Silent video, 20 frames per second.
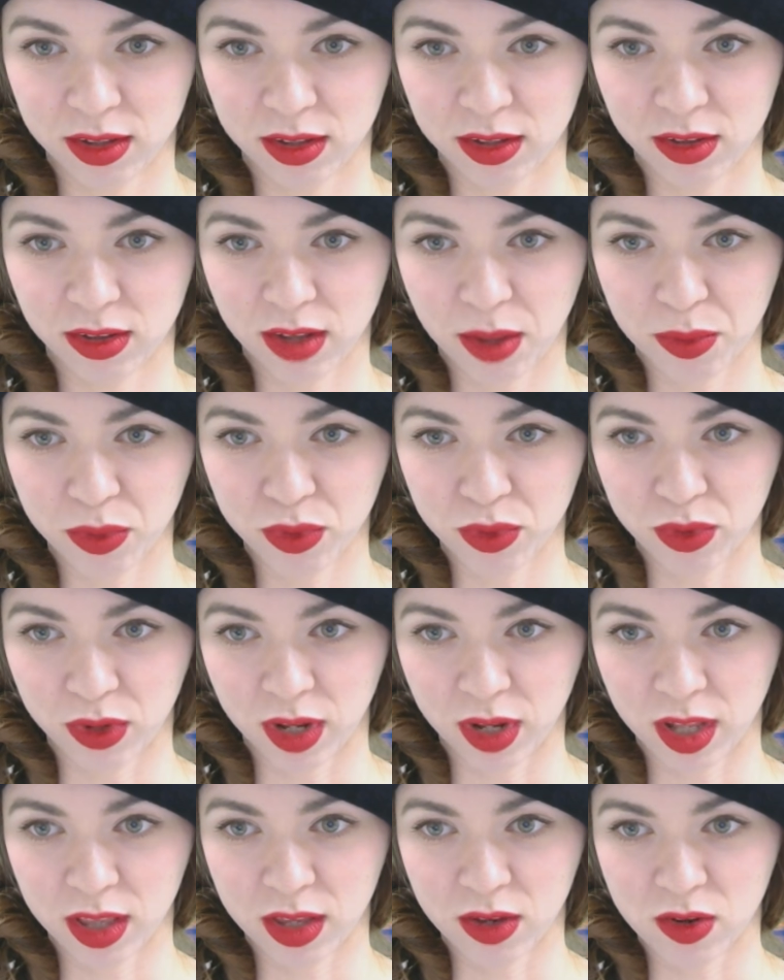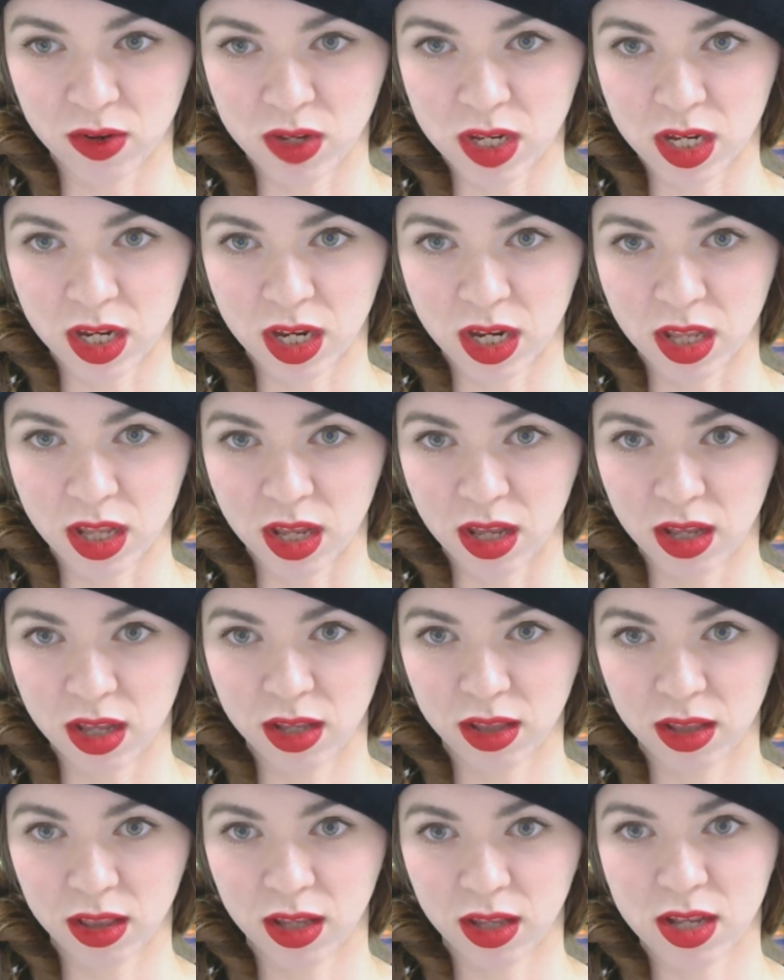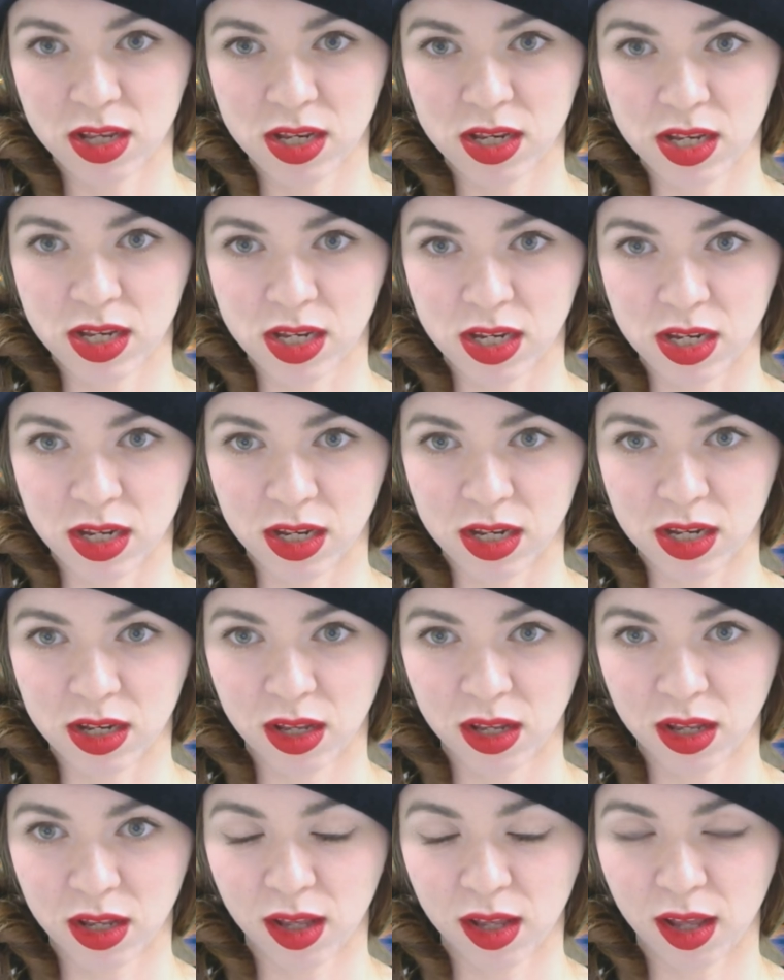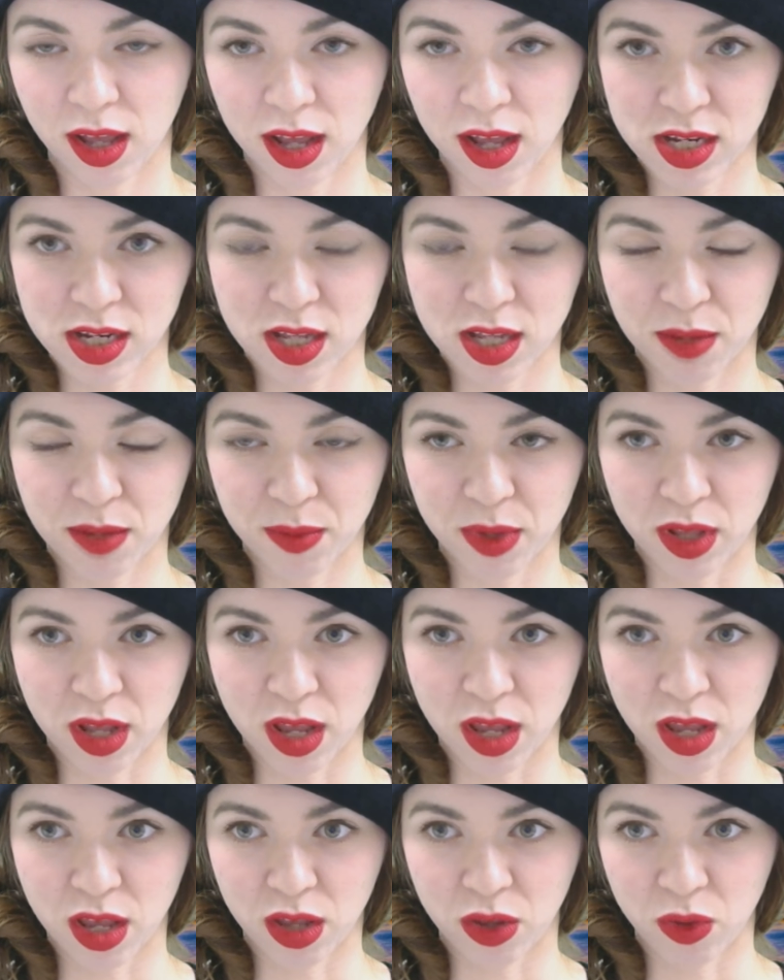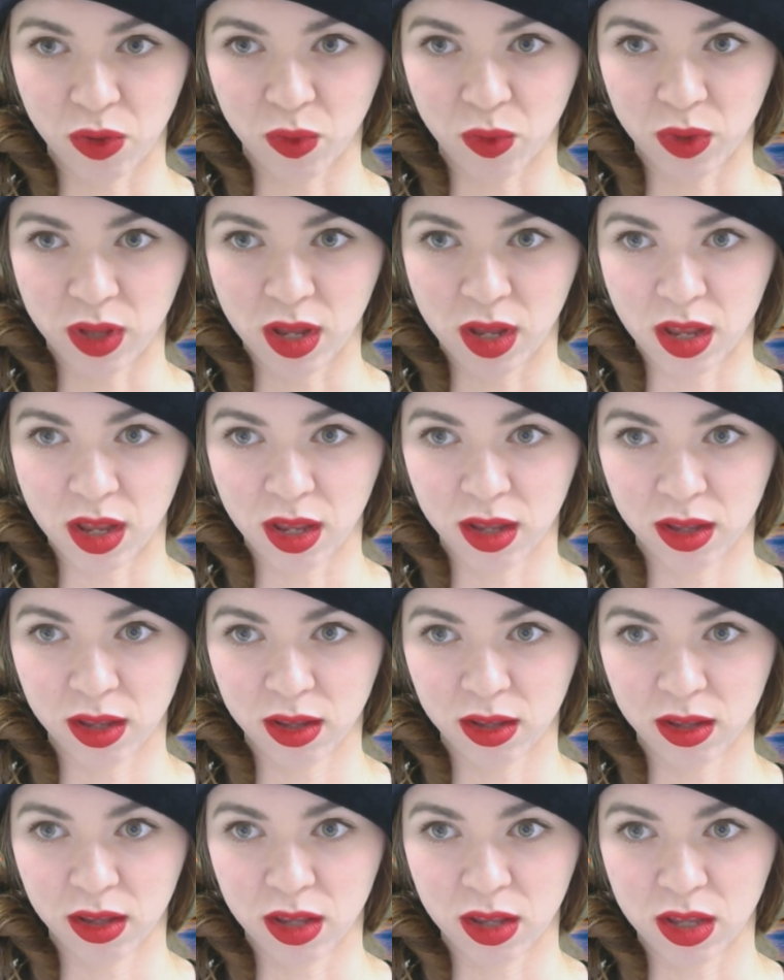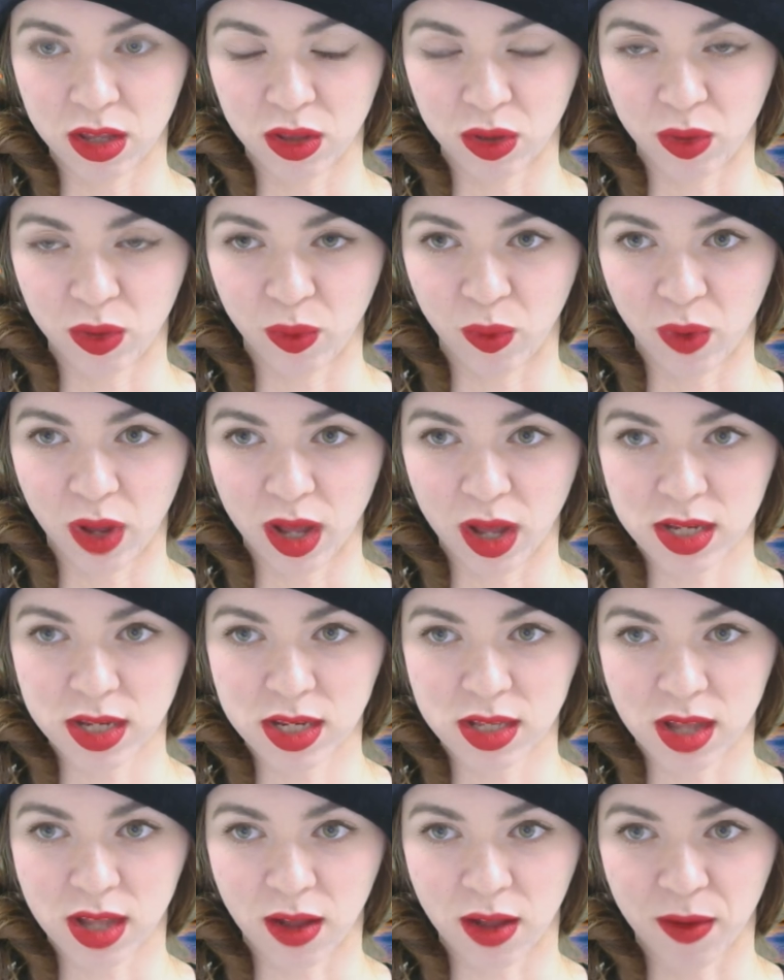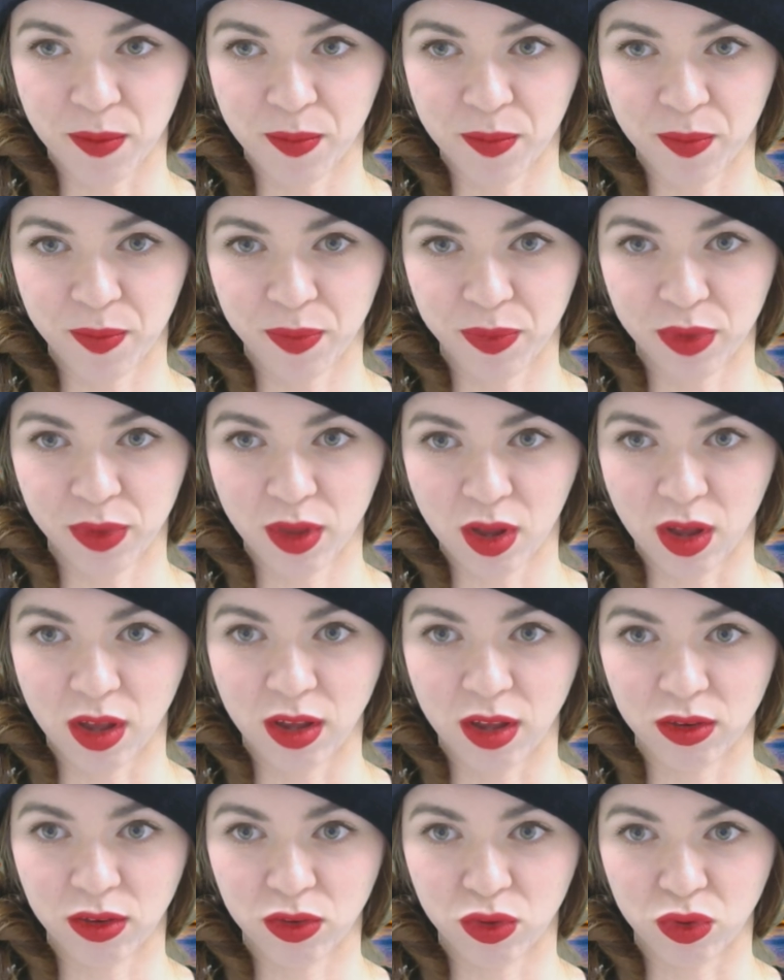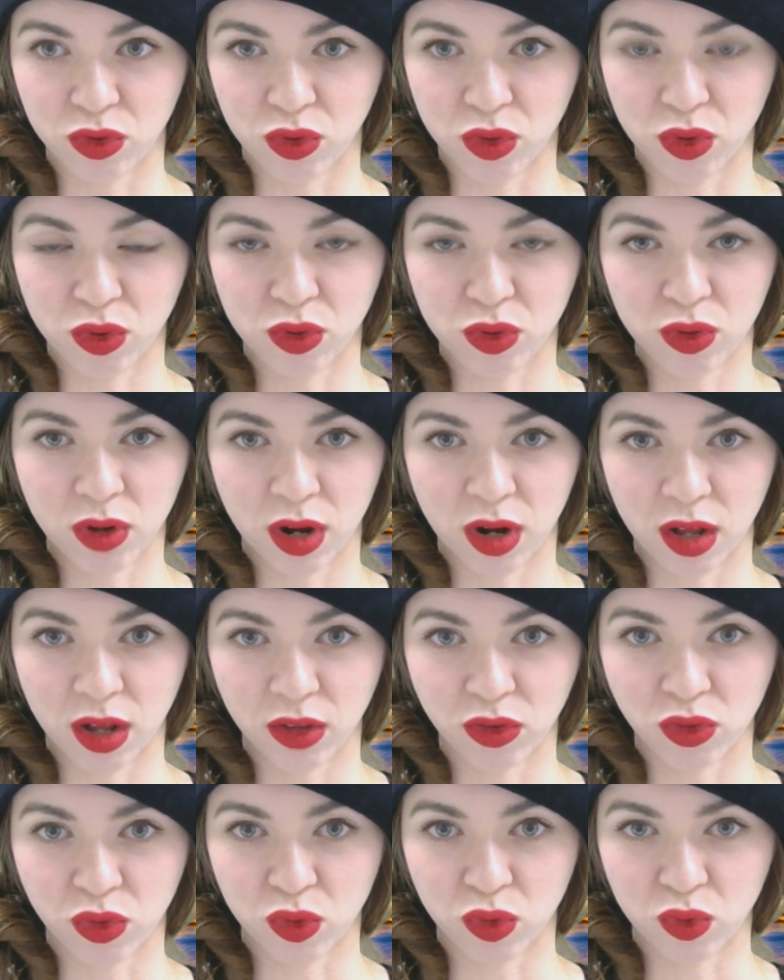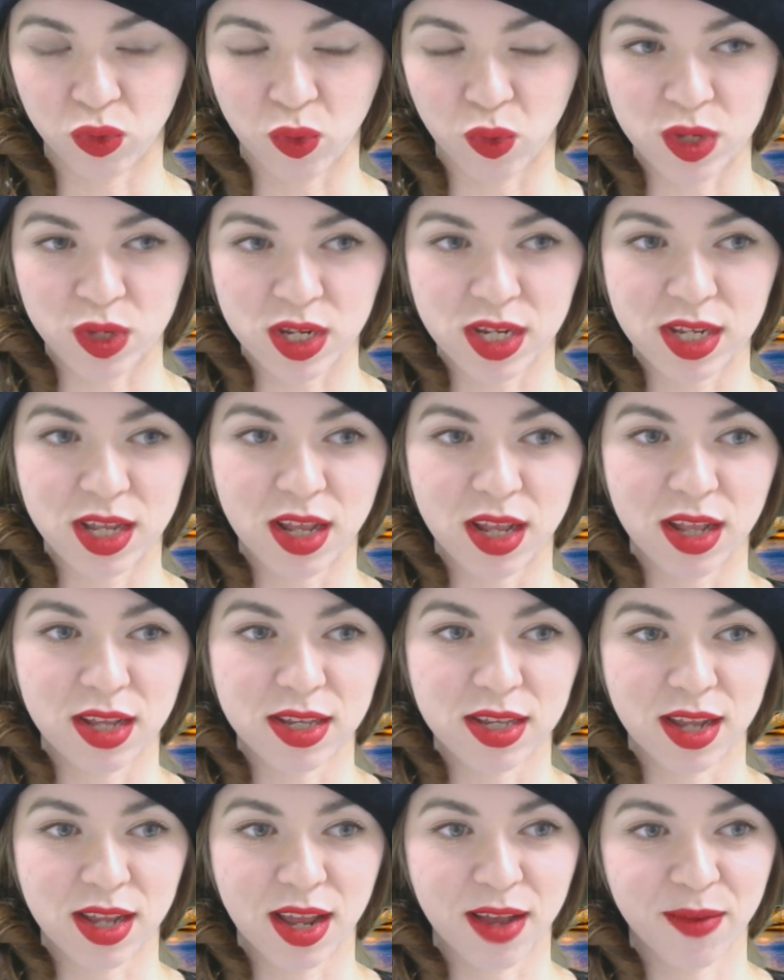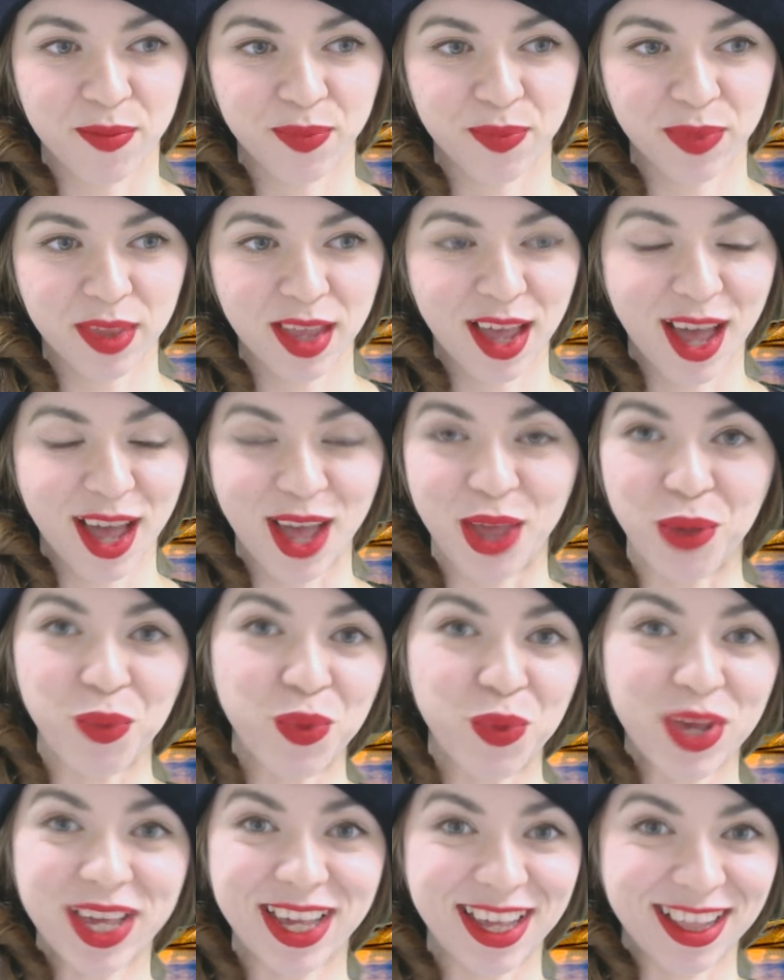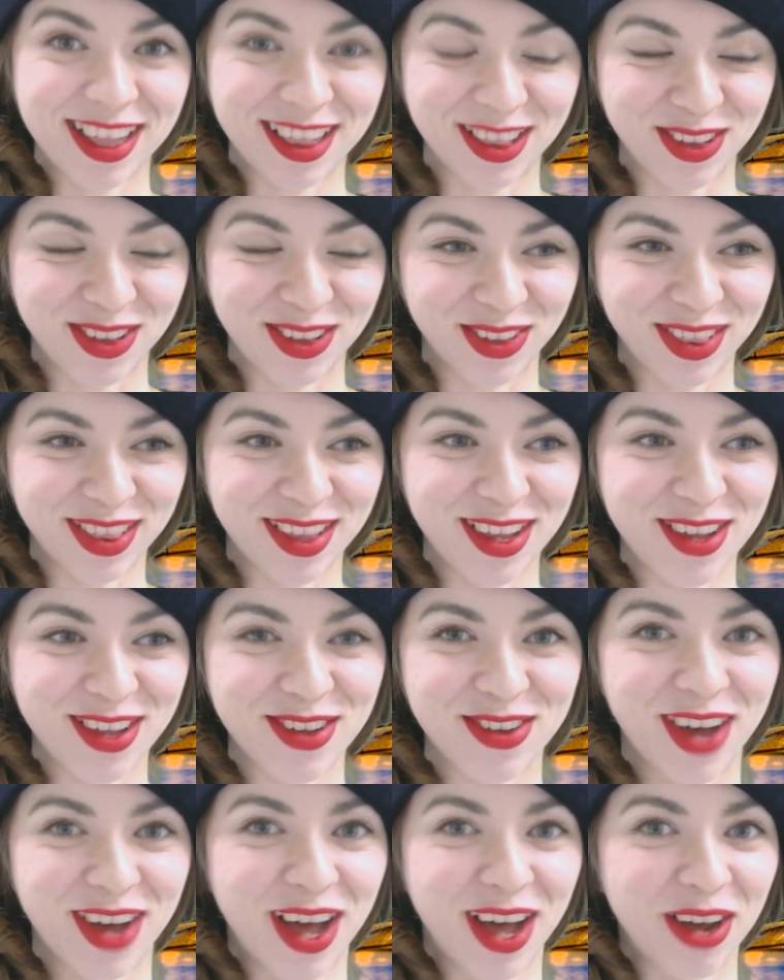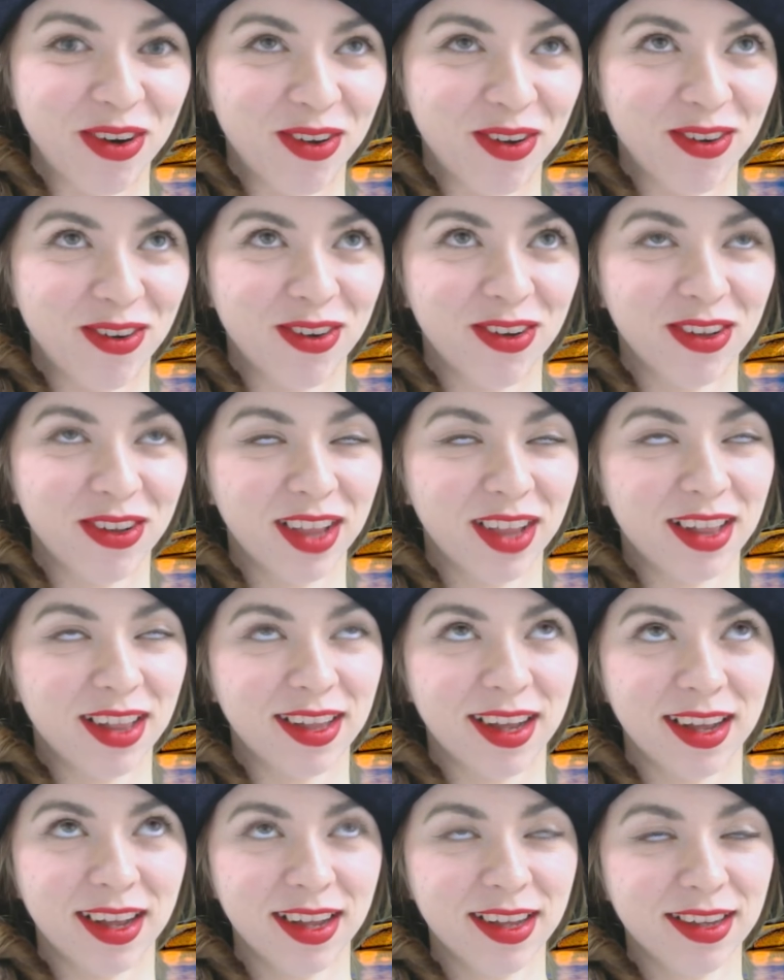寒くなってる時期でなんし明日まで営業でえっと明日はい、ちょっと夜からちょっと掃除してですね、はい、ウィキッドっていうあのなんだ